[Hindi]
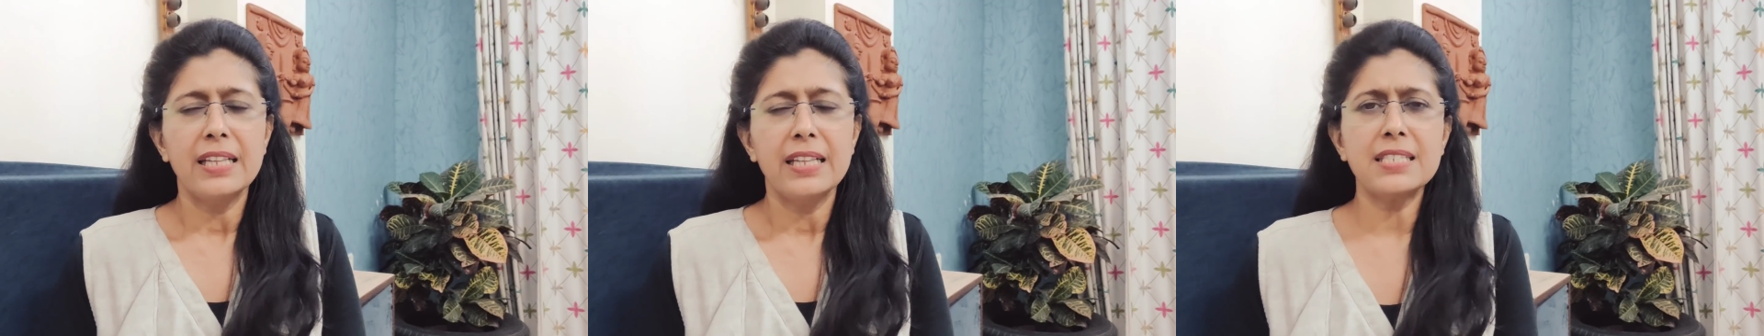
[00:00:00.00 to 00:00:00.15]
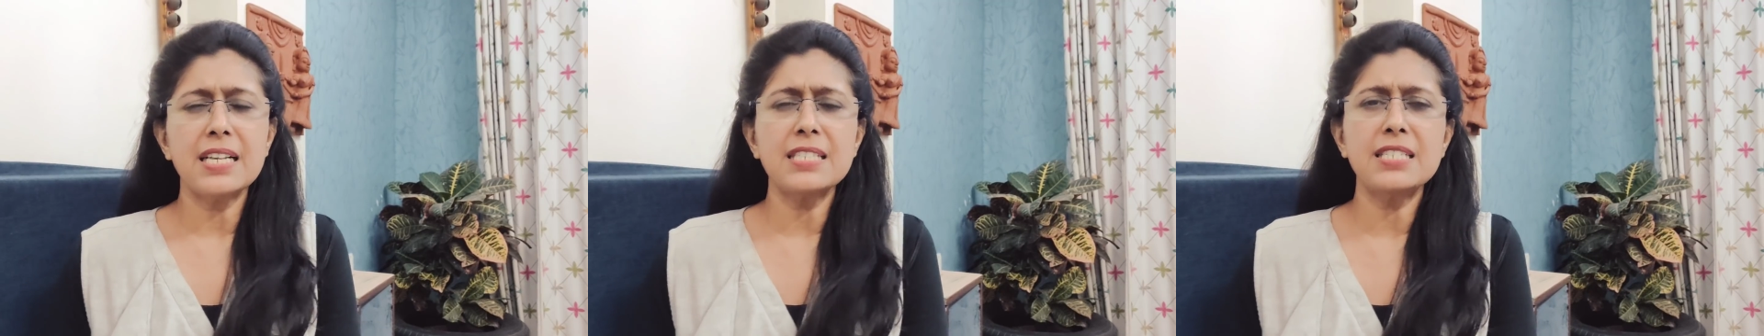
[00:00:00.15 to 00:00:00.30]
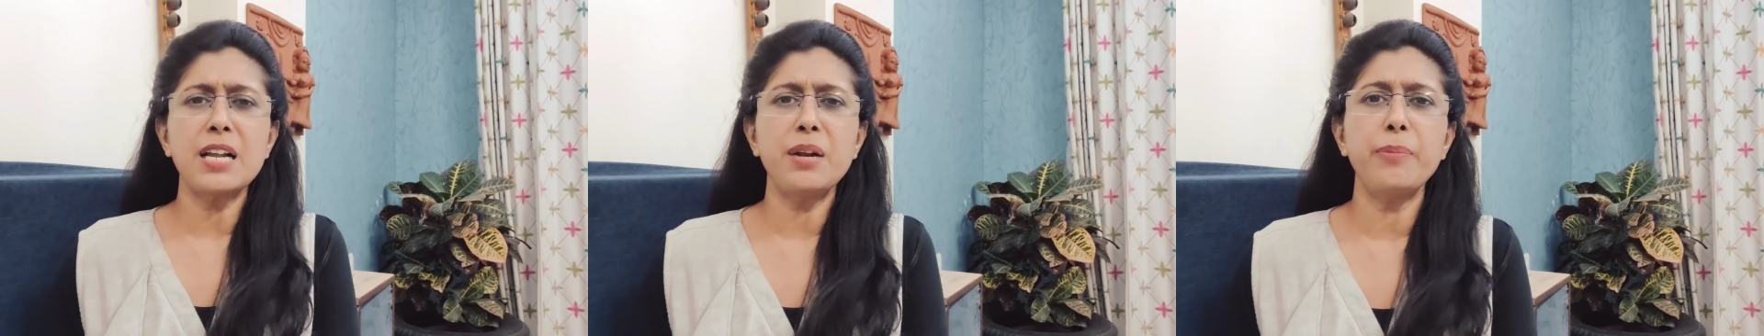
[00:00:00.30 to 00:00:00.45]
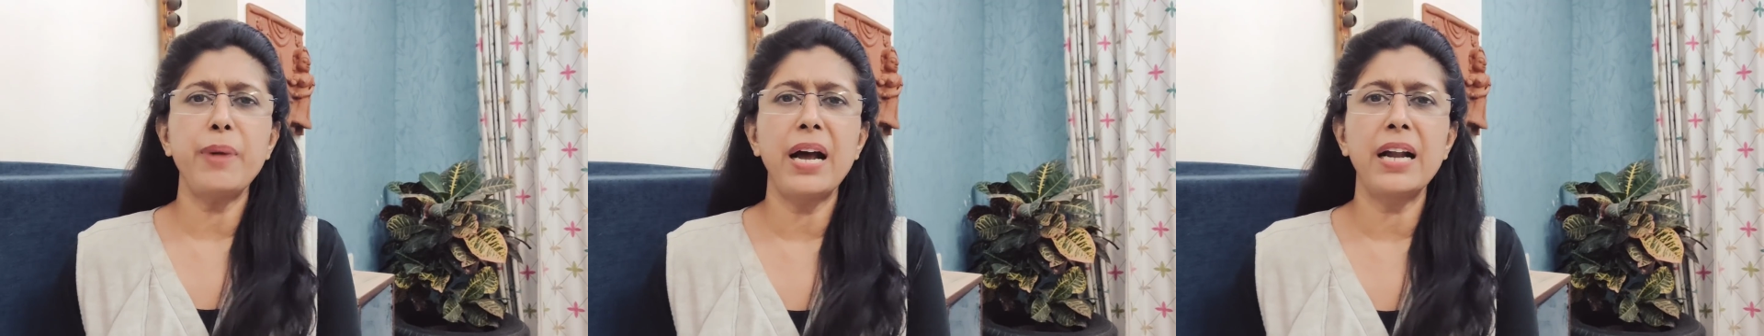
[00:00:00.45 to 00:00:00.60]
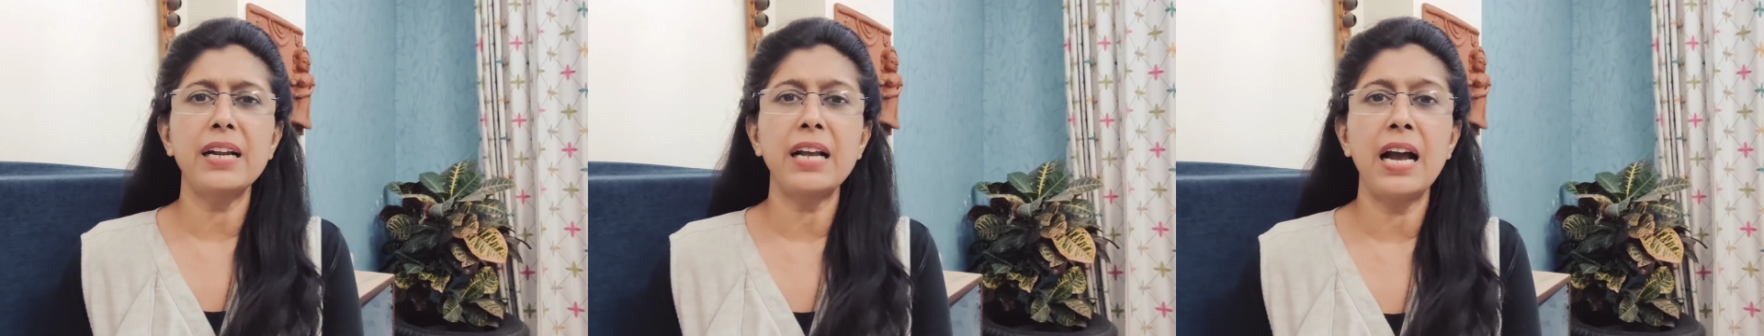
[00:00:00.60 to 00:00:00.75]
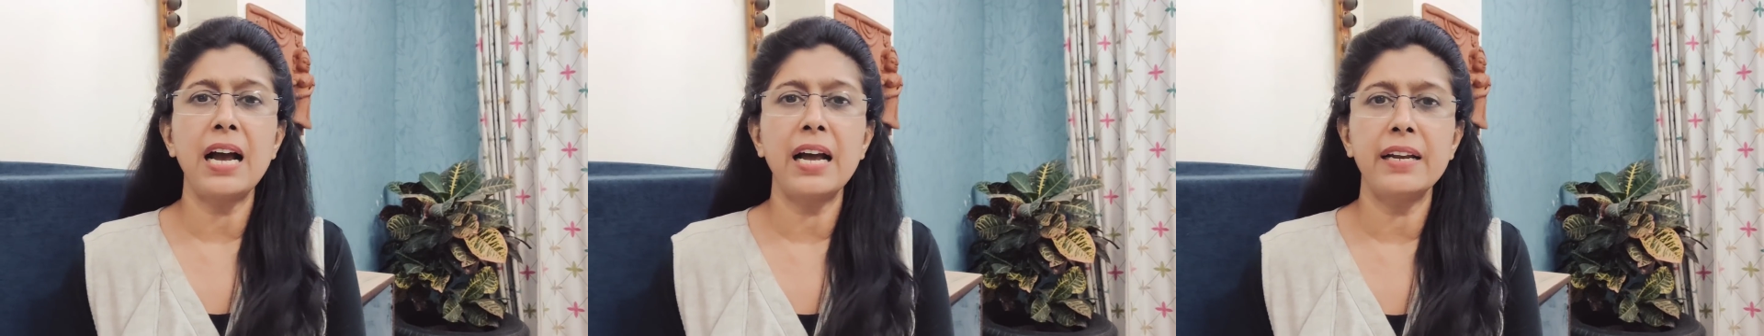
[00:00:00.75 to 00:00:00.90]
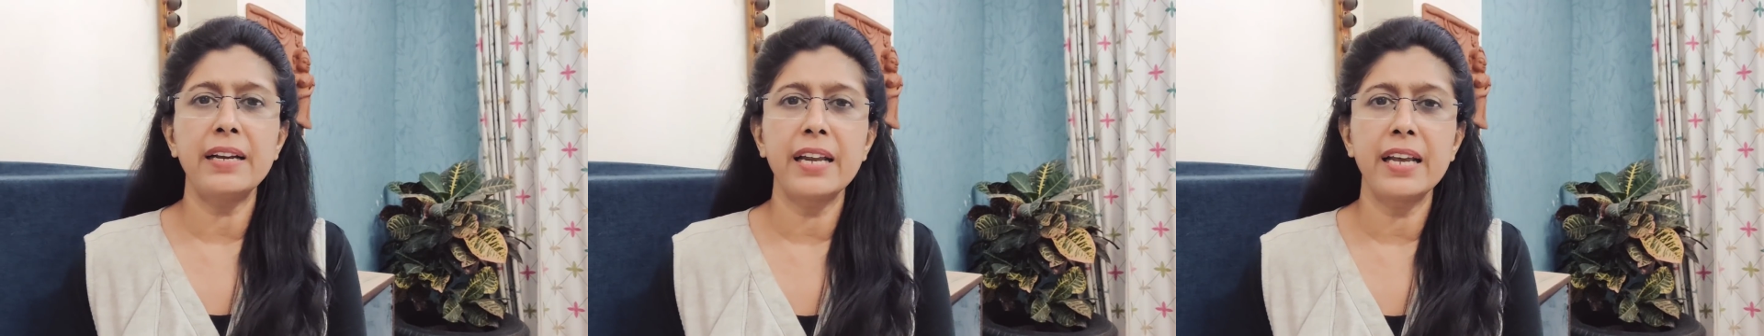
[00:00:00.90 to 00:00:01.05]
दरअसल सलमान
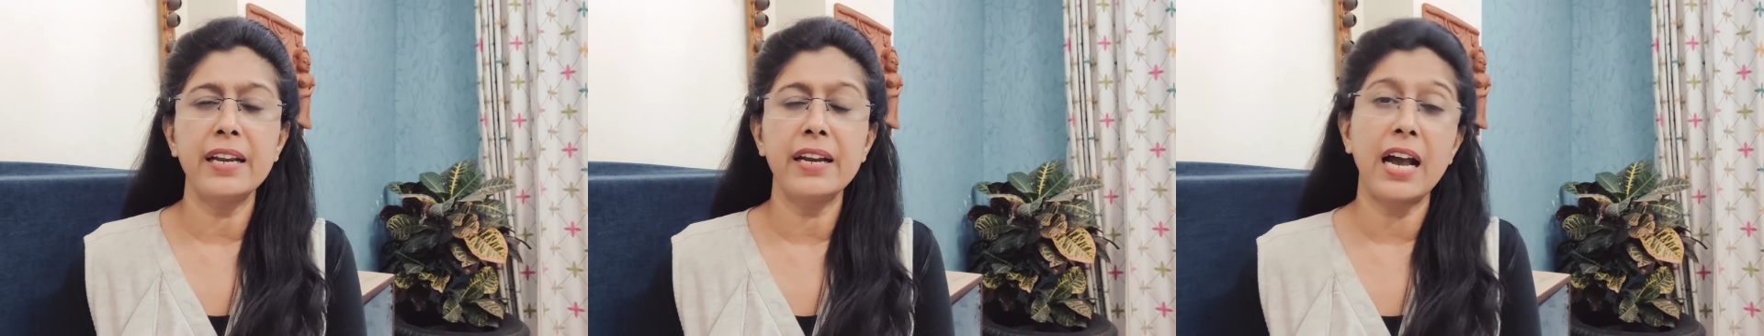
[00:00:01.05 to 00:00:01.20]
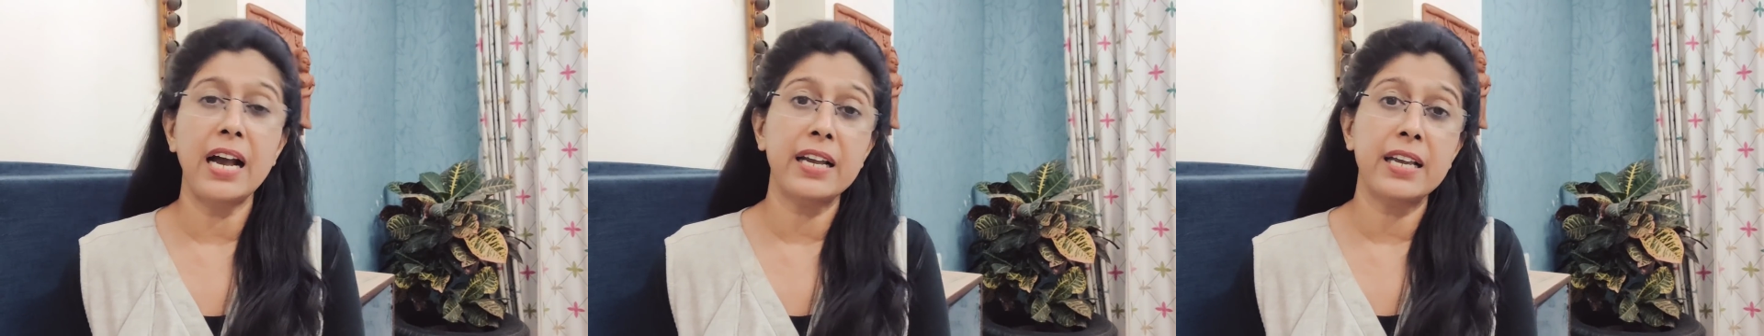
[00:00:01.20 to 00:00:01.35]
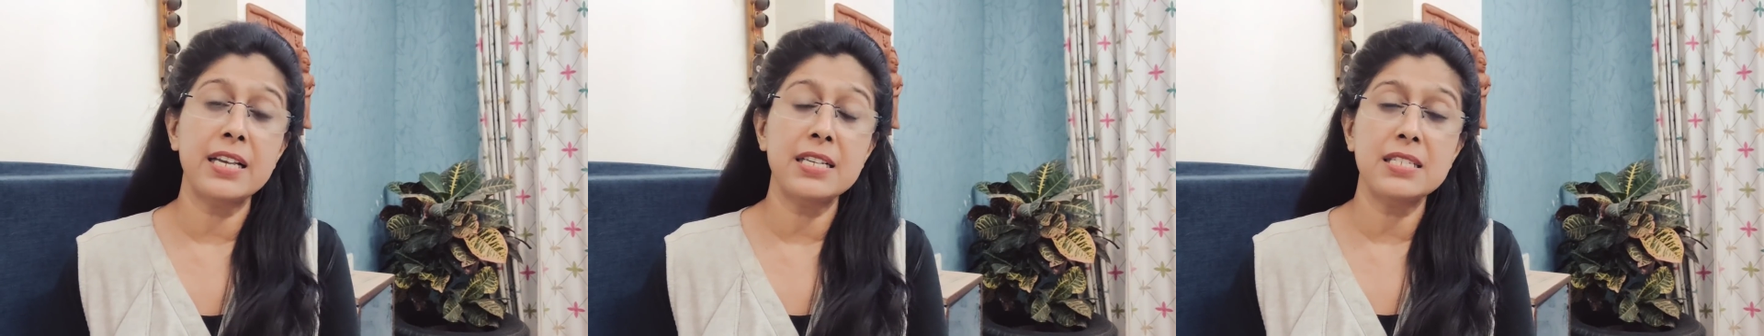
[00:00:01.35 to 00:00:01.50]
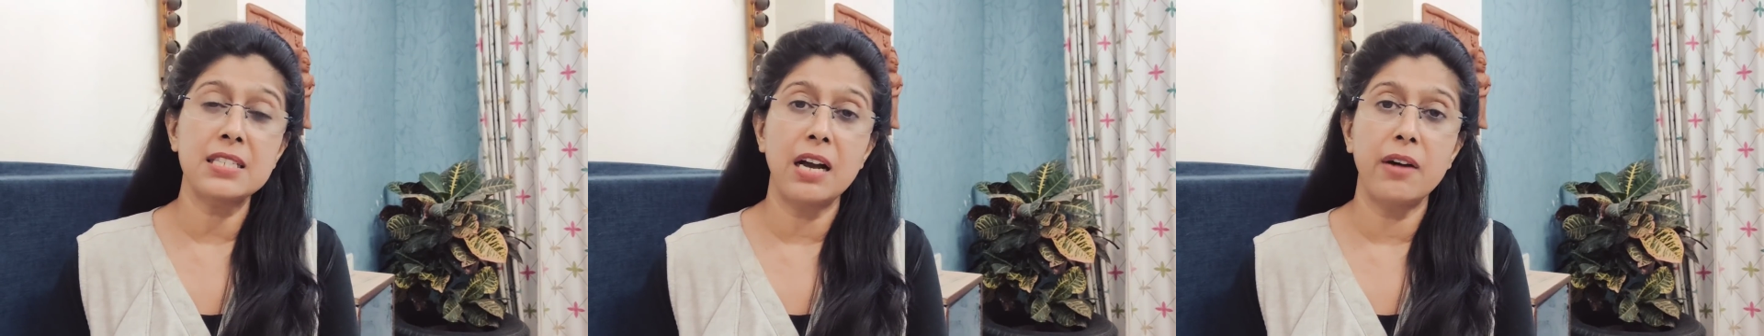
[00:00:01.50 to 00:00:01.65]
खान ने राखी